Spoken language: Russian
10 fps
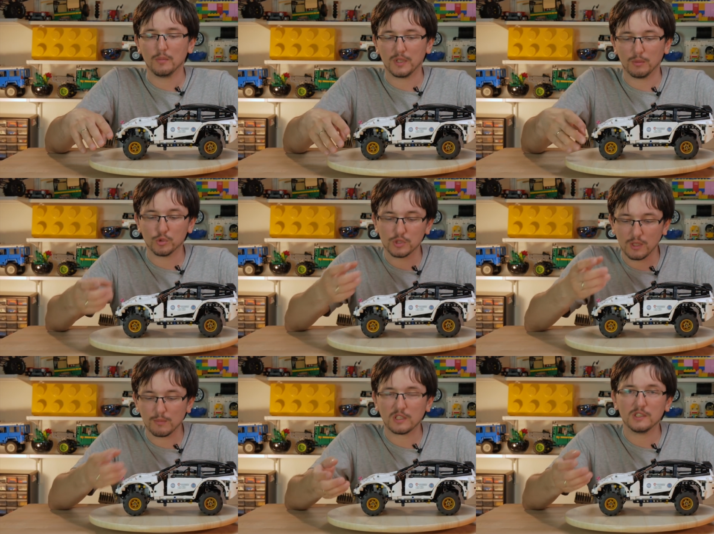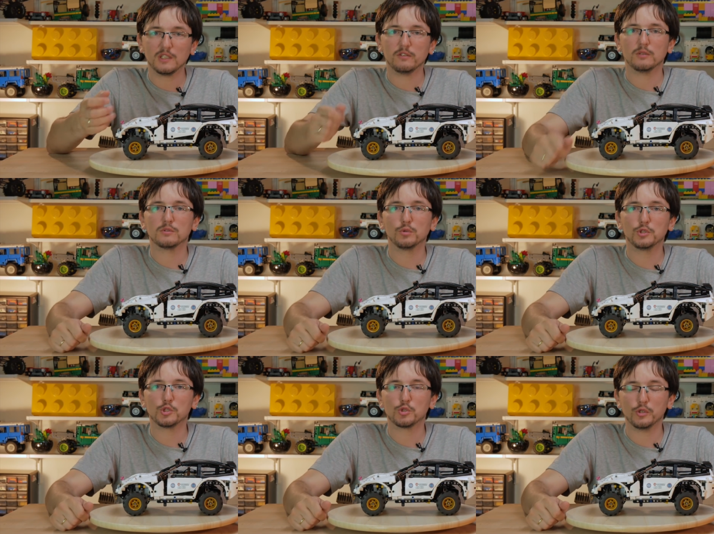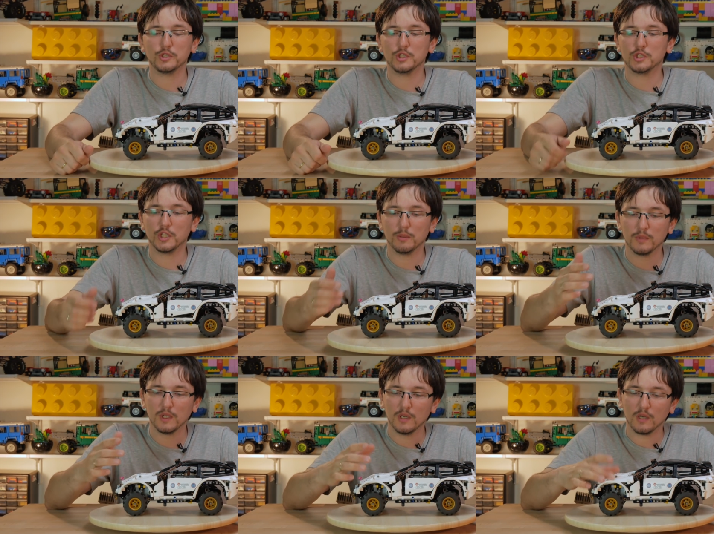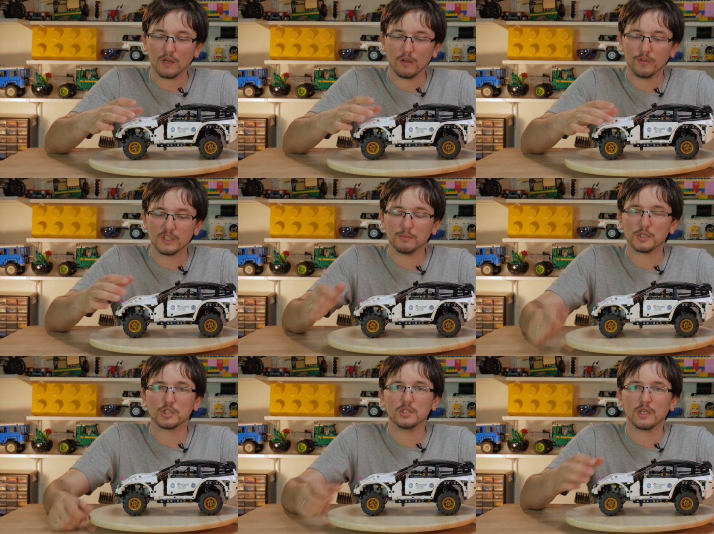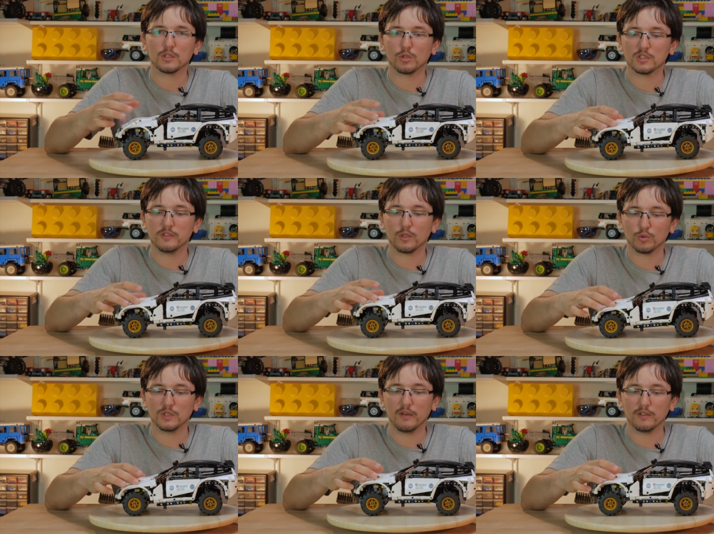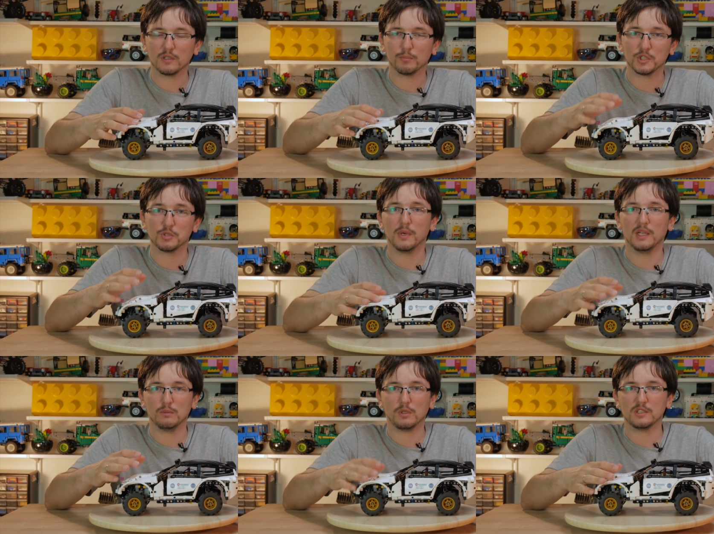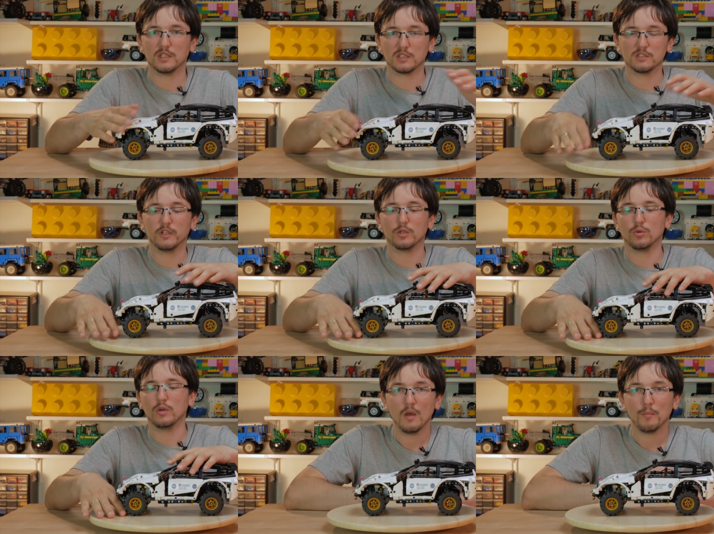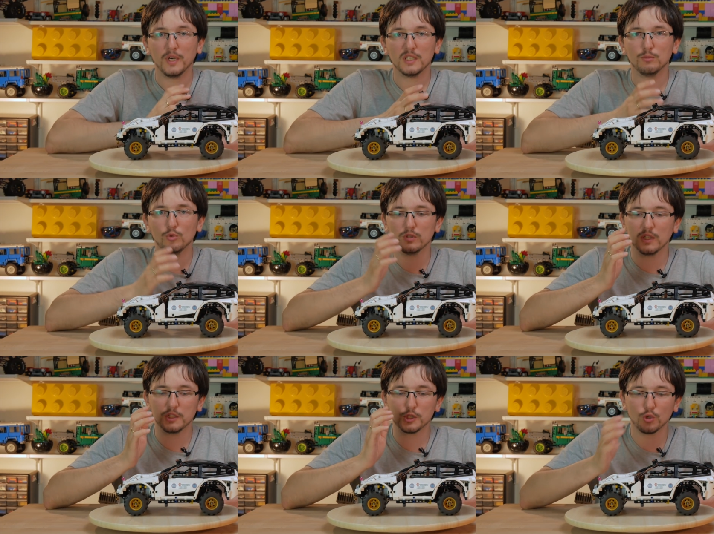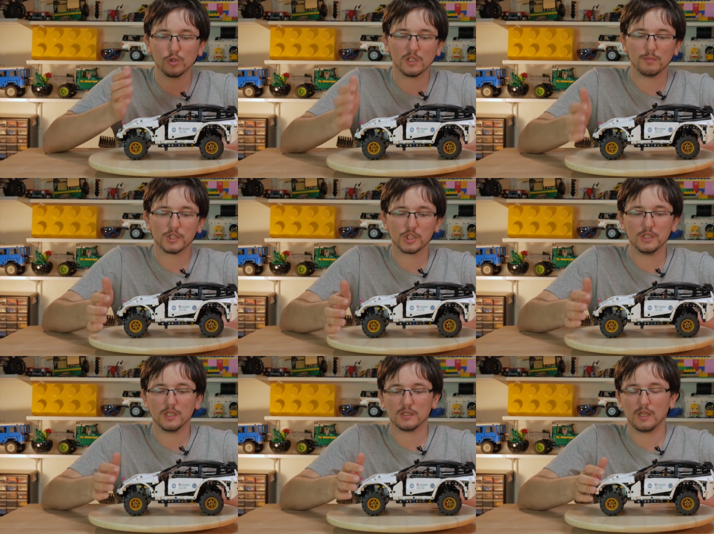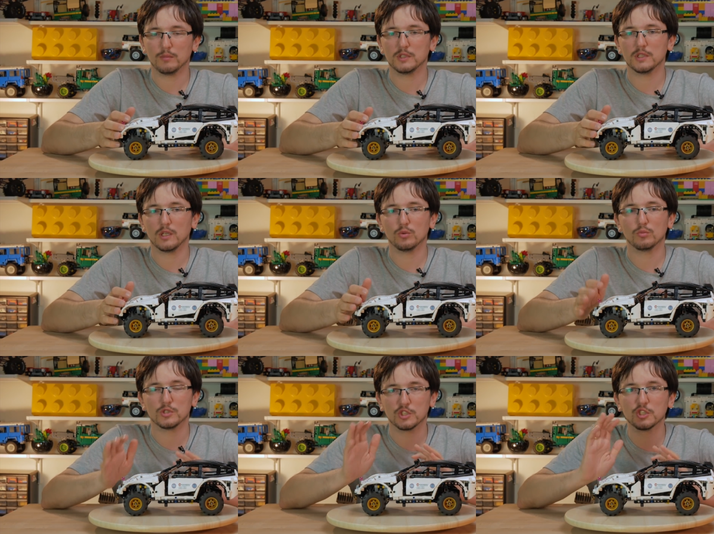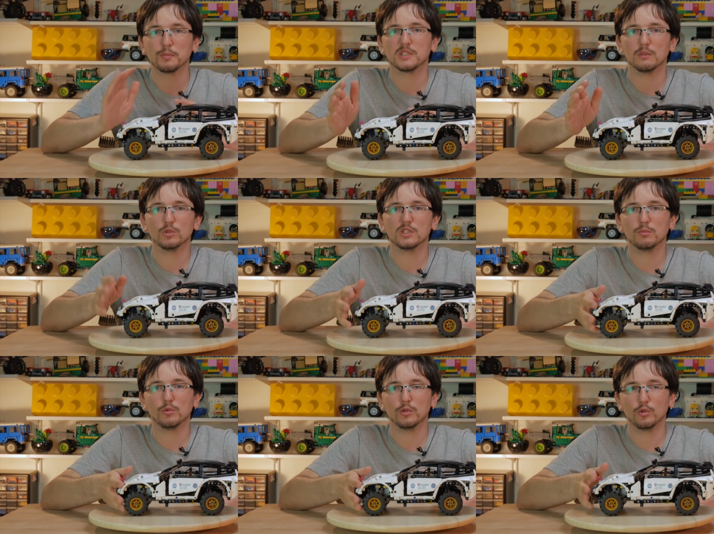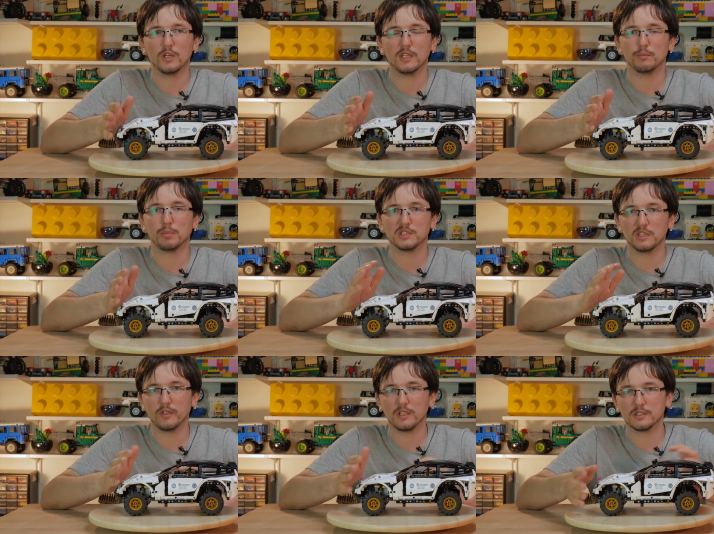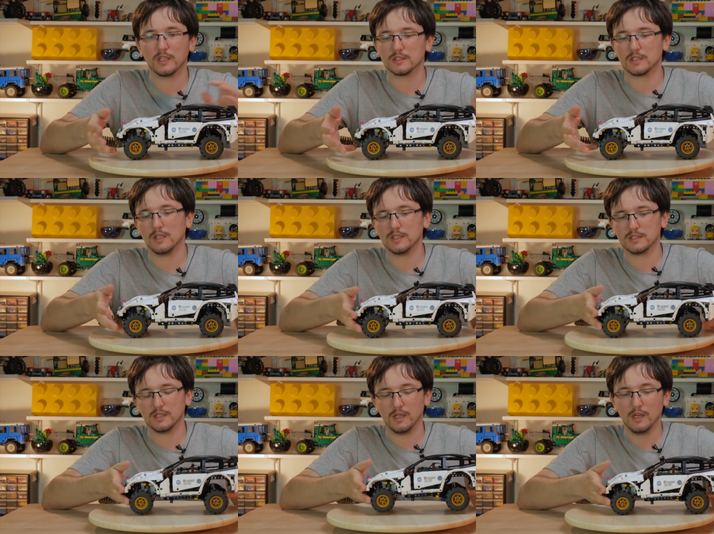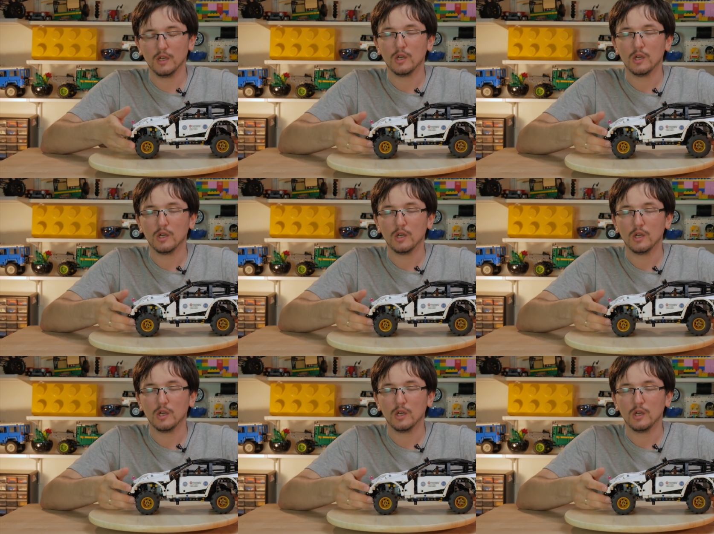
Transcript: Потому что амортизатор в этом случае жестче, чем а, вес машины, который сверху давит, поджимает амортизатор сверху. Поэтому на тяжелых машинах, там, не знаю, ну, джипы само собой, но и какие-то представительские s классы